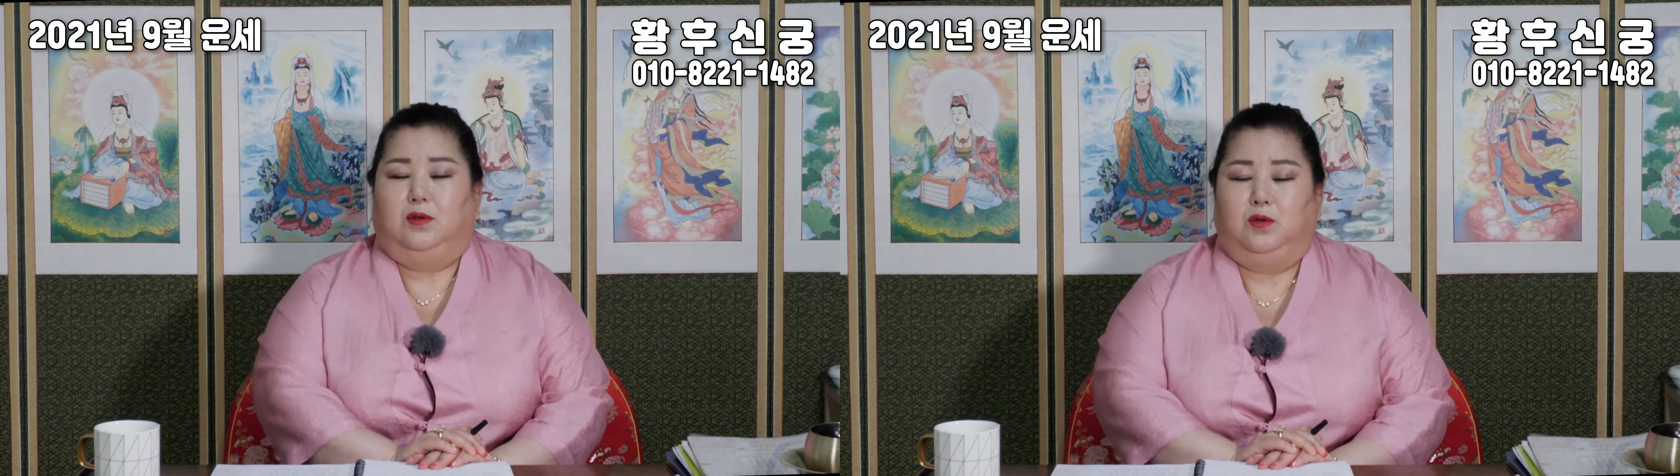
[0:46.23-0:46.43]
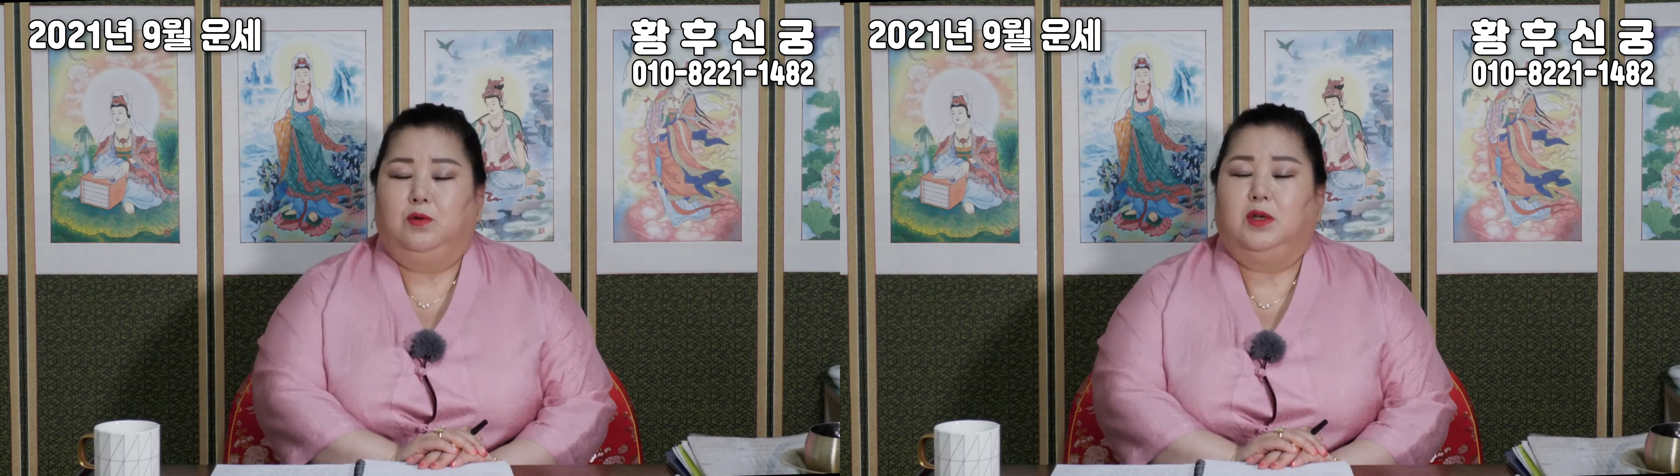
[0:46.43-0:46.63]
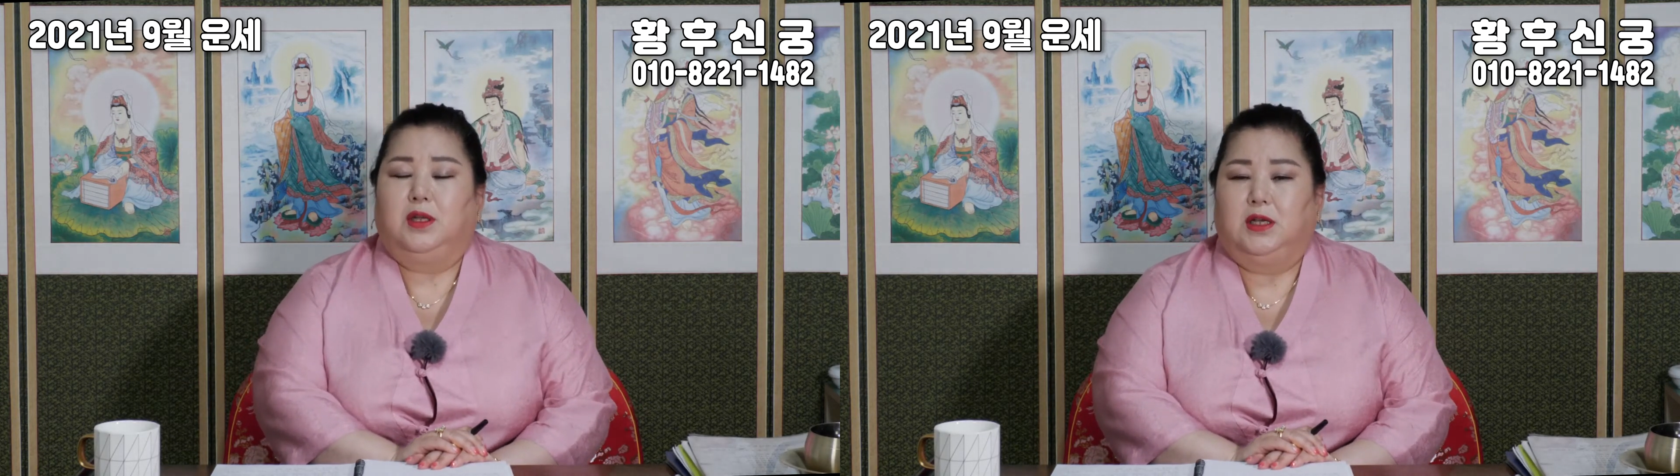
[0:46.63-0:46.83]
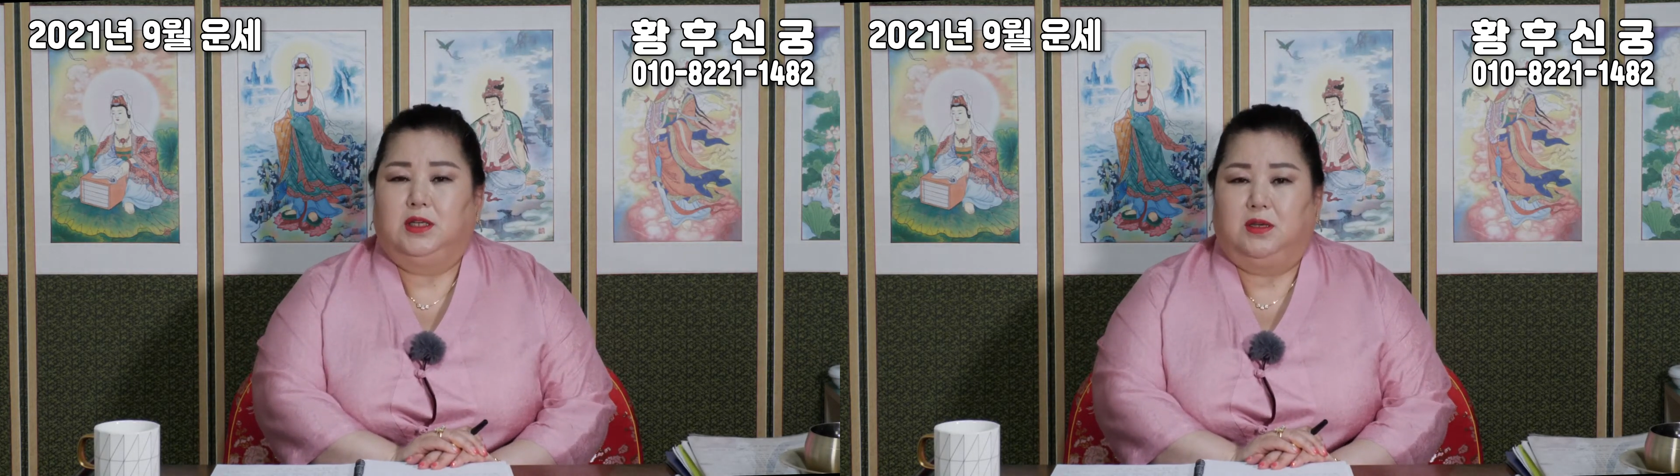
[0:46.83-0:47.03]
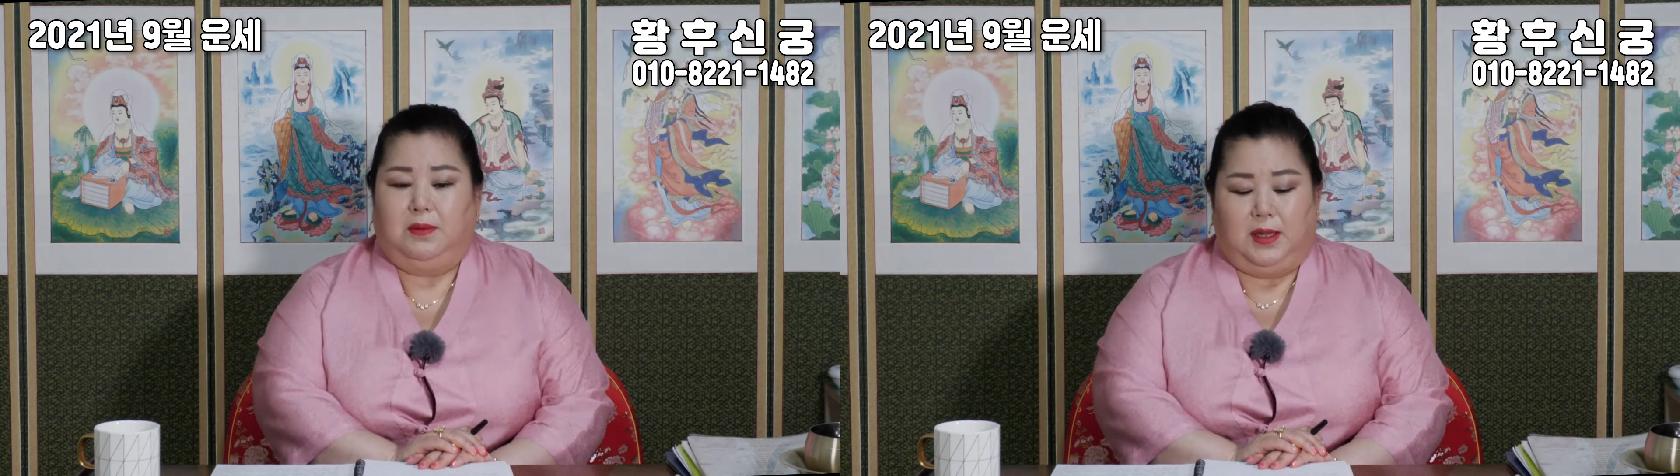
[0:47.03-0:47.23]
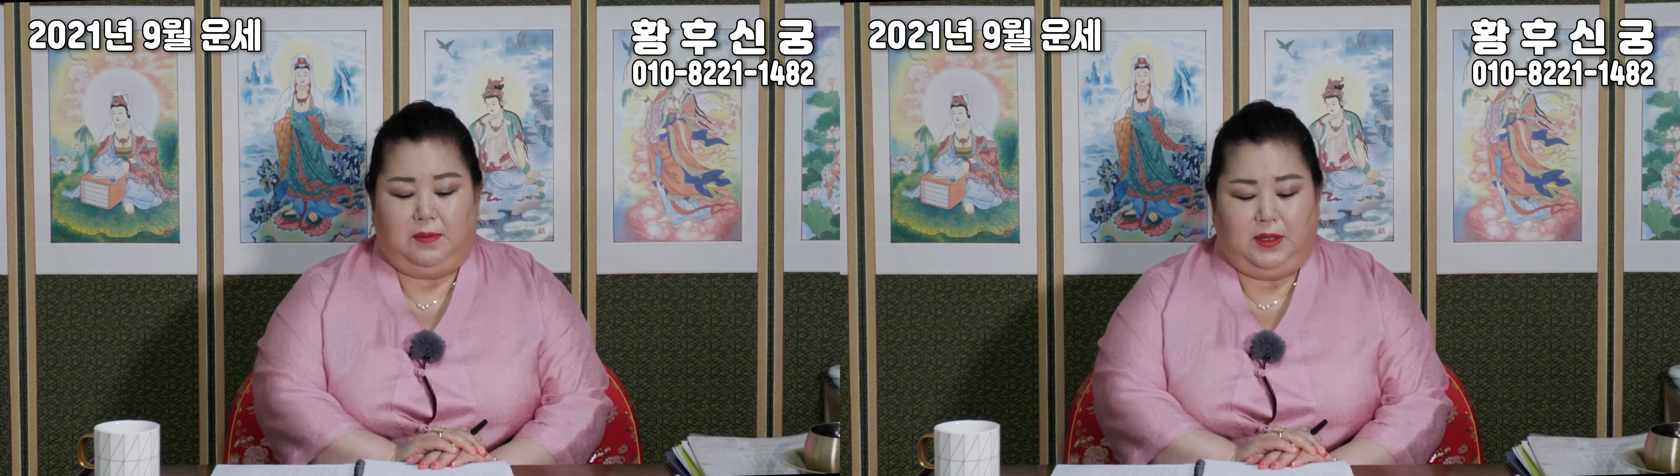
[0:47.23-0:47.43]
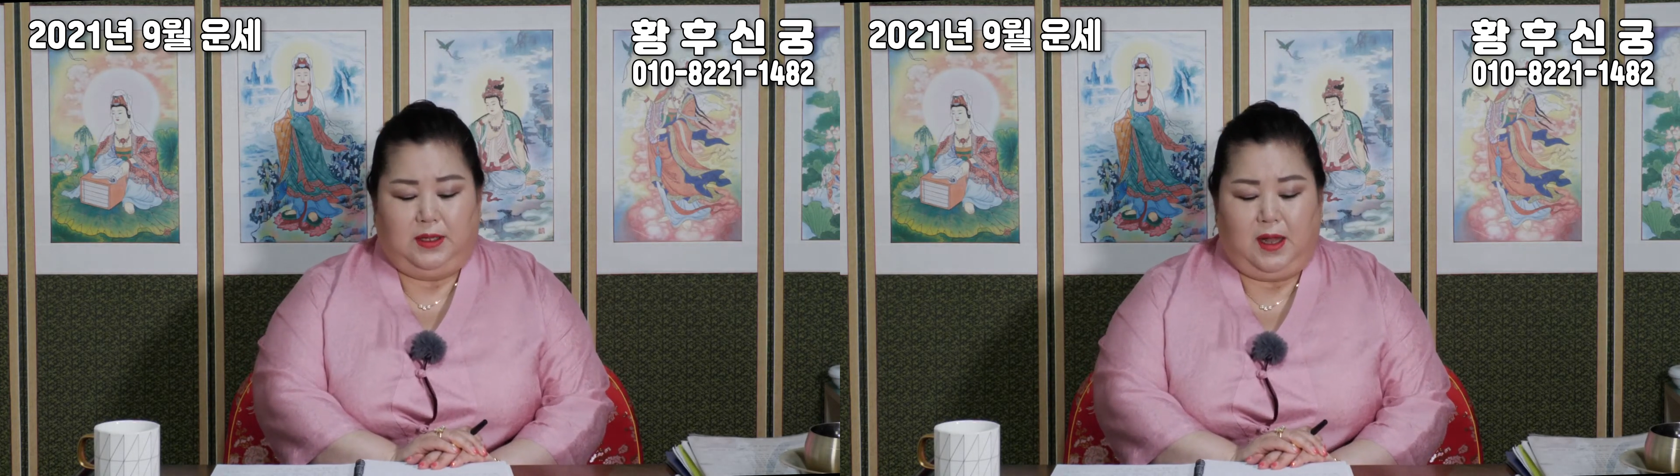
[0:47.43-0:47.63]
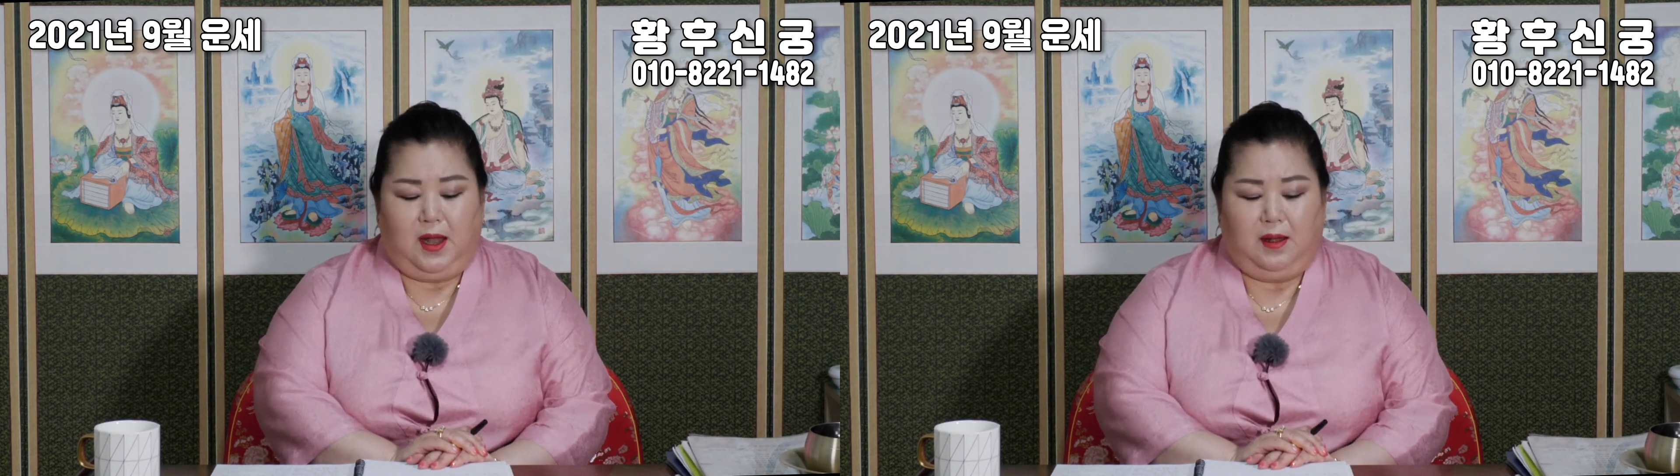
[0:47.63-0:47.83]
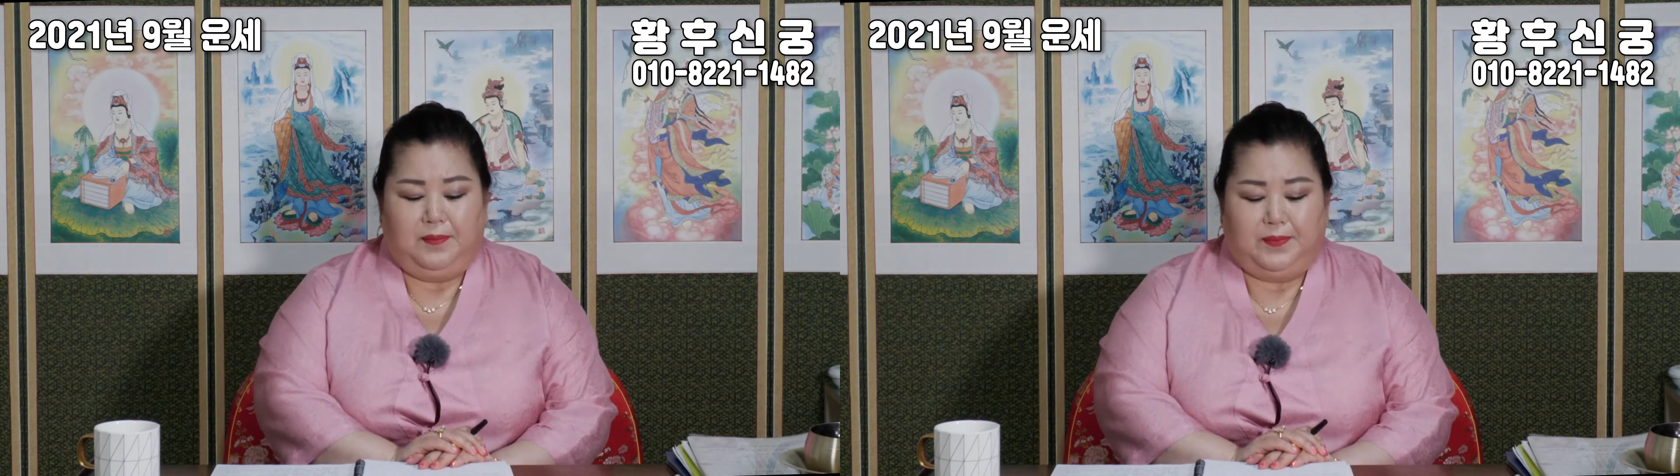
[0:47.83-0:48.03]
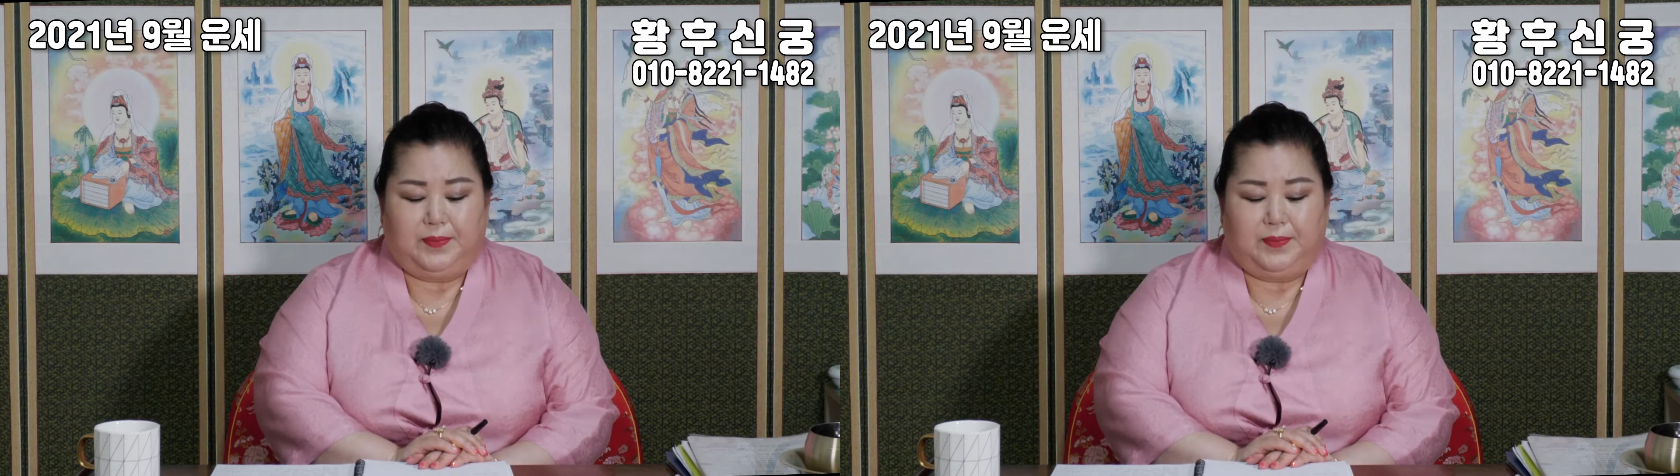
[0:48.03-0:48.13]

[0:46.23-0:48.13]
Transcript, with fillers: 용기 내시기 바랍니다.